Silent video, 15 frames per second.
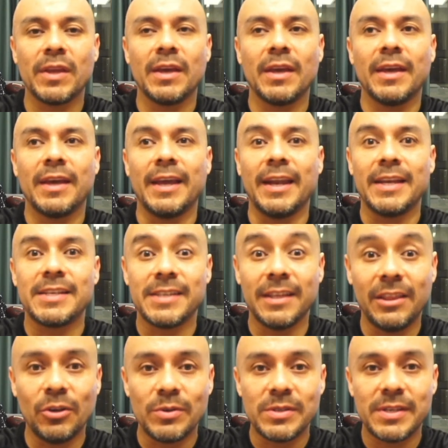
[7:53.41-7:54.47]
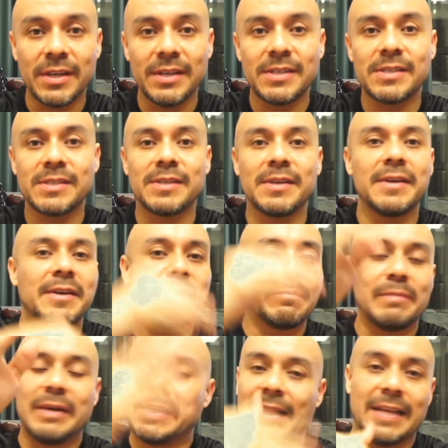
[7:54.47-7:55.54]
En ese entonces,
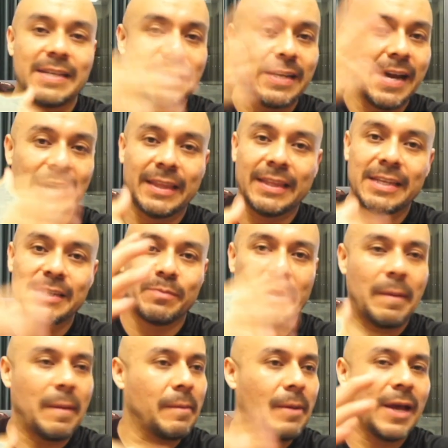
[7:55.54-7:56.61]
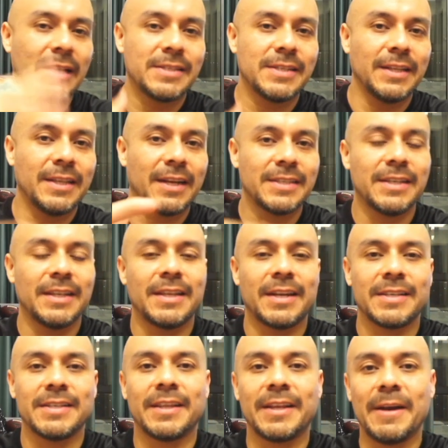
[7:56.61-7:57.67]
más las cartas, bla, bla, bla, etcétera, etcétera,
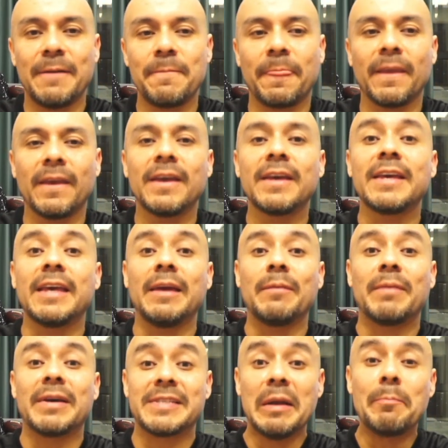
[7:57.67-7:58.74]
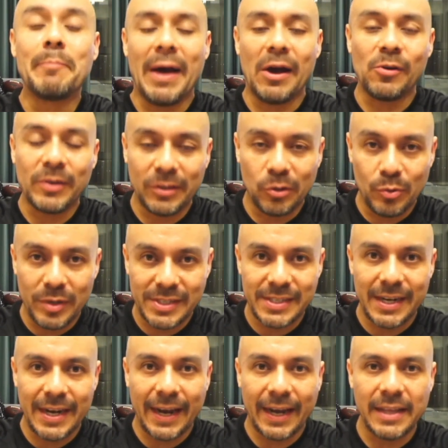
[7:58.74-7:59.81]
etcétera. Y más el pago que tuve extra
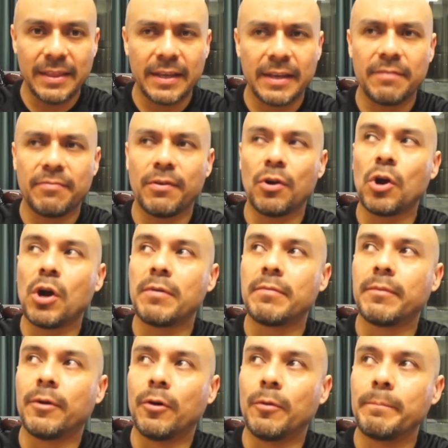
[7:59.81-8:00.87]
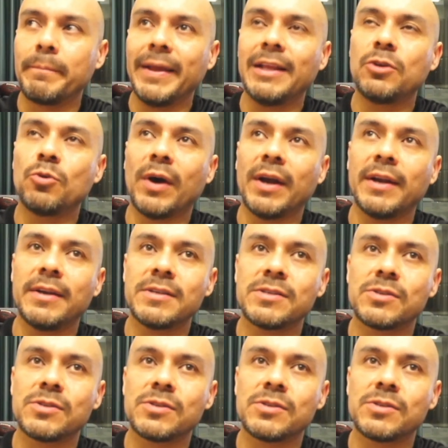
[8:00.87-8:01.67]
a la gente, que fueron como mil yuanes, o